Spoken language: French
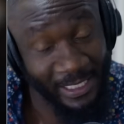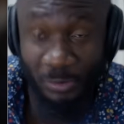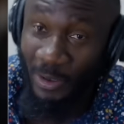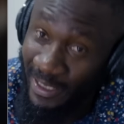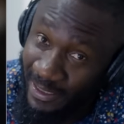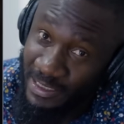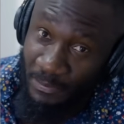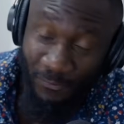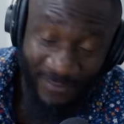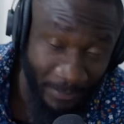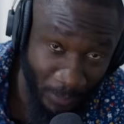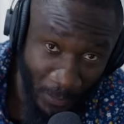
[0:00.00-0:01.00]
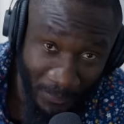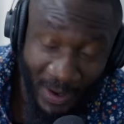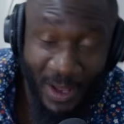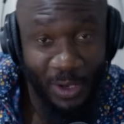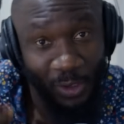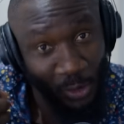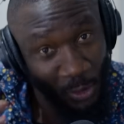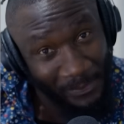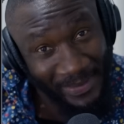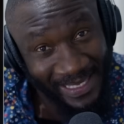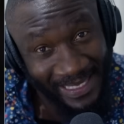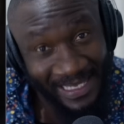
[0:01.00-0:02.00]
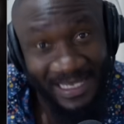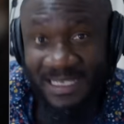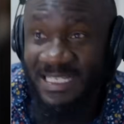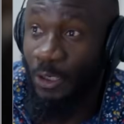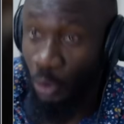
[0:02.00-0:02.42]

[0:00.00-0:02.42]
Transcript: Nettoyer, c'est pour faire propre. Lobbying, c'est